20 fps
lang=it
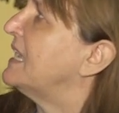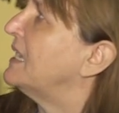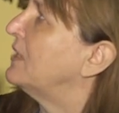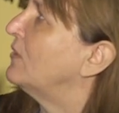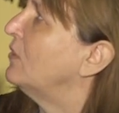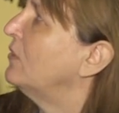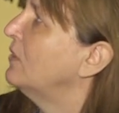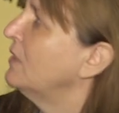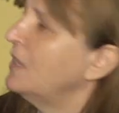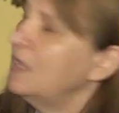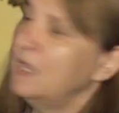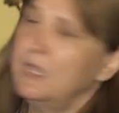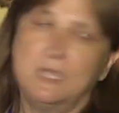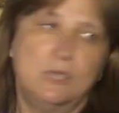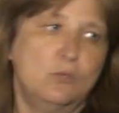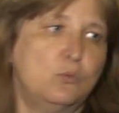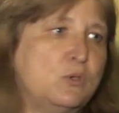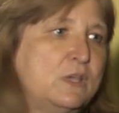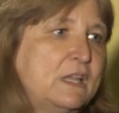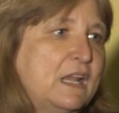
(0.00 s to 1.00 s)
zero
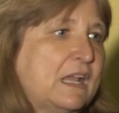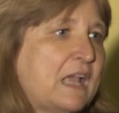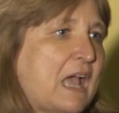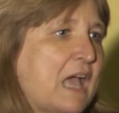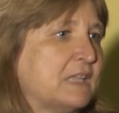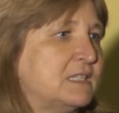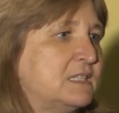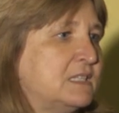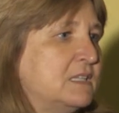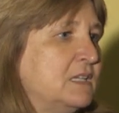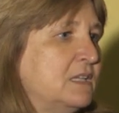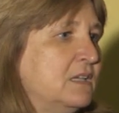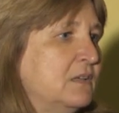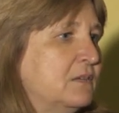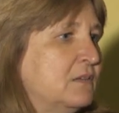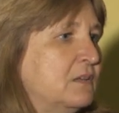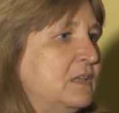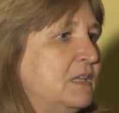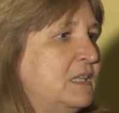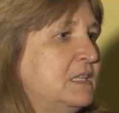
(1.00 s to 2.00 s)
in cui i
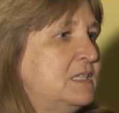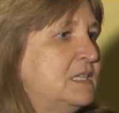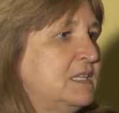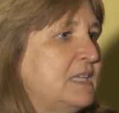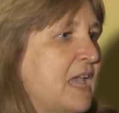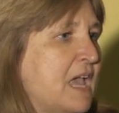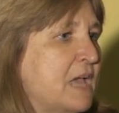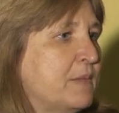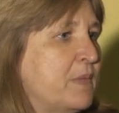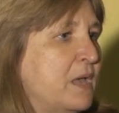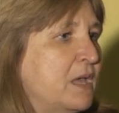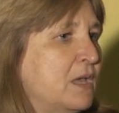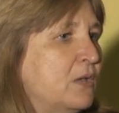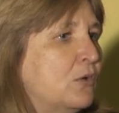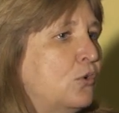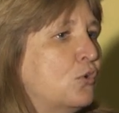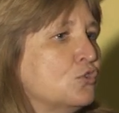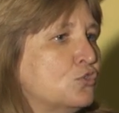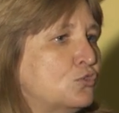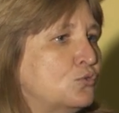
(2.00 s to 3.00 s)
ragazzi
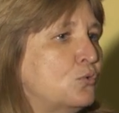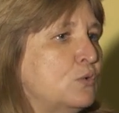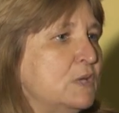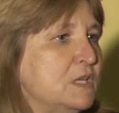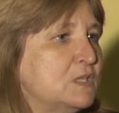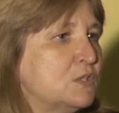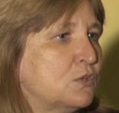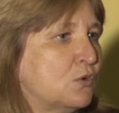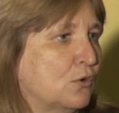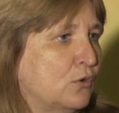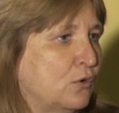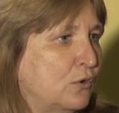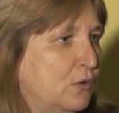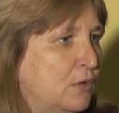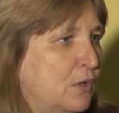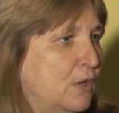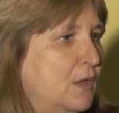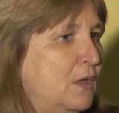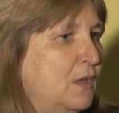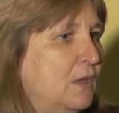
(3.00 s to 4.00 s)
insieme
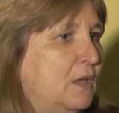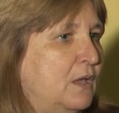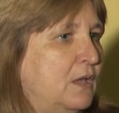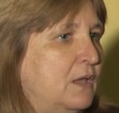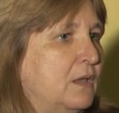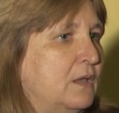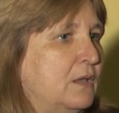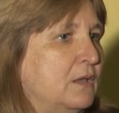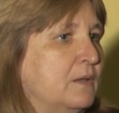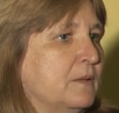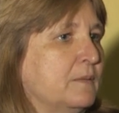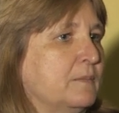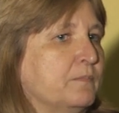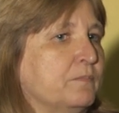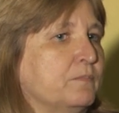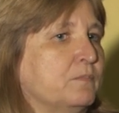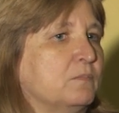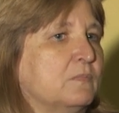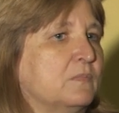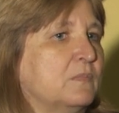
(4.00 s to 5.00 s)
costruiscono
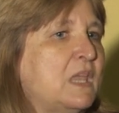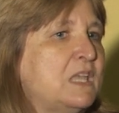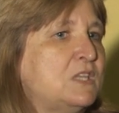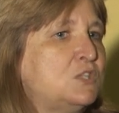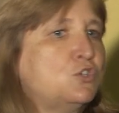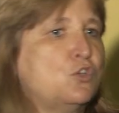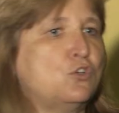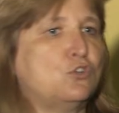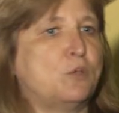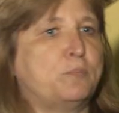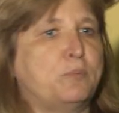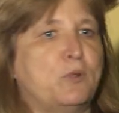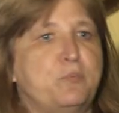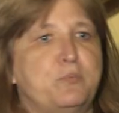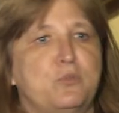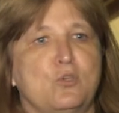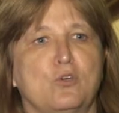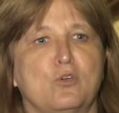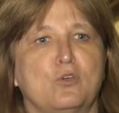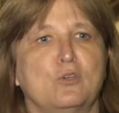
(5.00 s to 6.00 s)
ehm, e sono
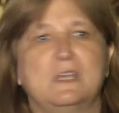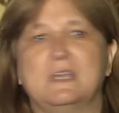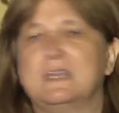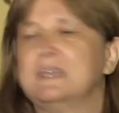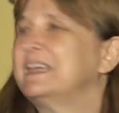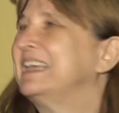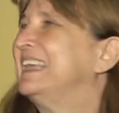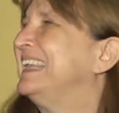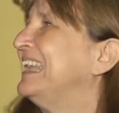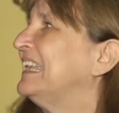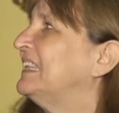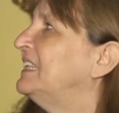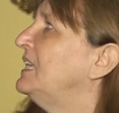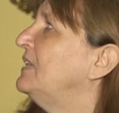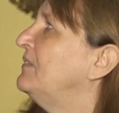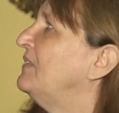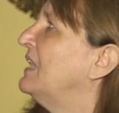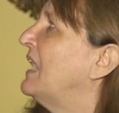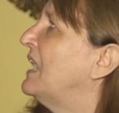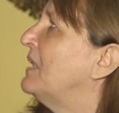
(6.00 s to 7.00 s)
proprio eh,
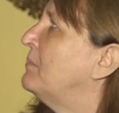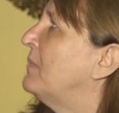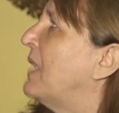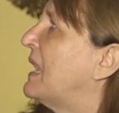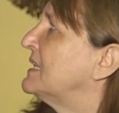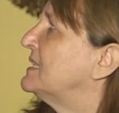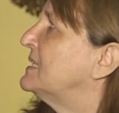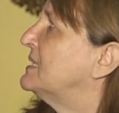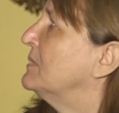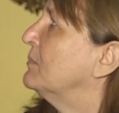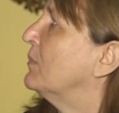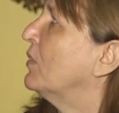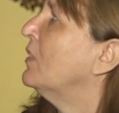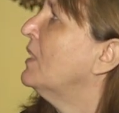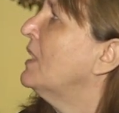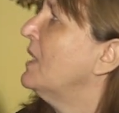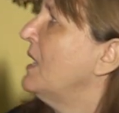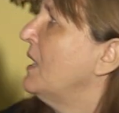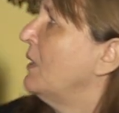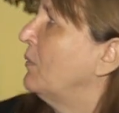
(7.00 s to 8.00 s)
creativi al massimo.